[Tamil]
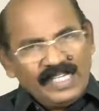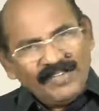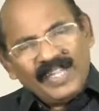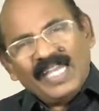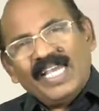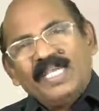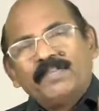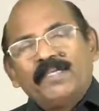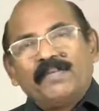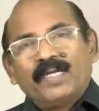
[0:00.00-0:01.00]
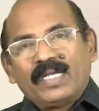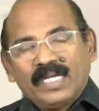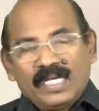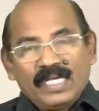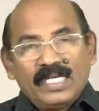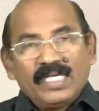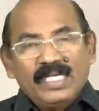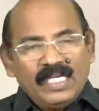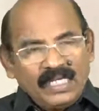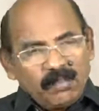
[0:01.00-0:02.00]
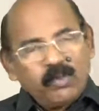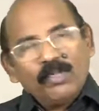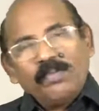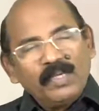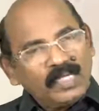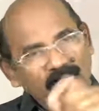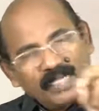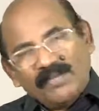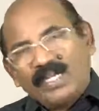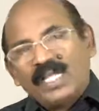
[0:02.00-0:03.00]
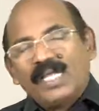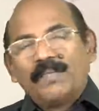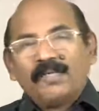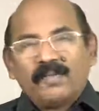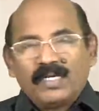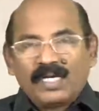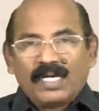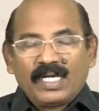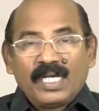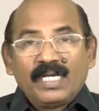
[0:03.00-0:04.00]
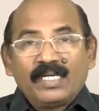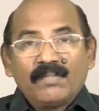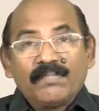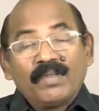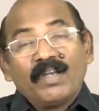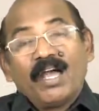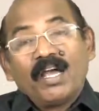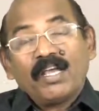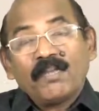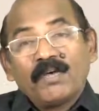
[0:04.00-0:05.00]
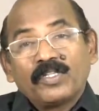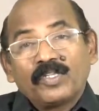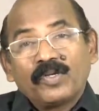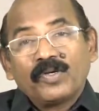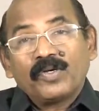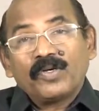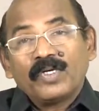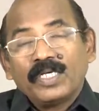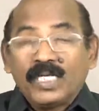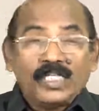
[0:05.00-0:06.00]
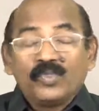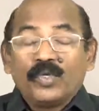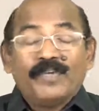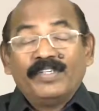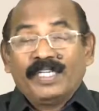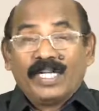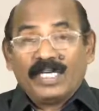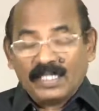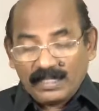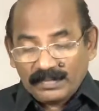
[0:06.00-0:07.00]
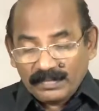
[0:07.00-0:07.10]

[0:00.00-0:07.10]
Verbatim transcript: இவரே இப்படி பண்ணுறாங்க இந்த பொறுப்பில் இருக்கிறவங்களே அப்படி பண்ணுறாங்க அப்புறம் நாங்கள் ஏமாத்திரம் என்று சொல்லிவிடுகிறார்கள்